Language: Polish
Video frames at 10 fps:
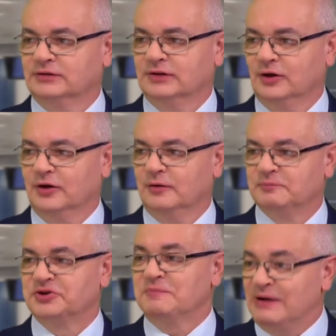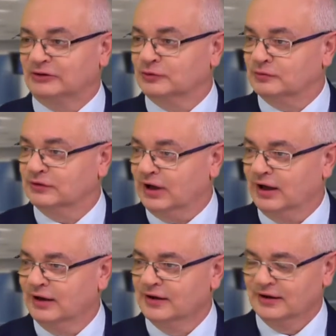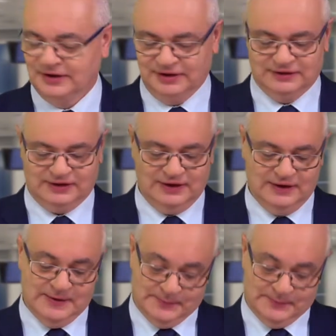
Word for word: tego przypadku na rynki,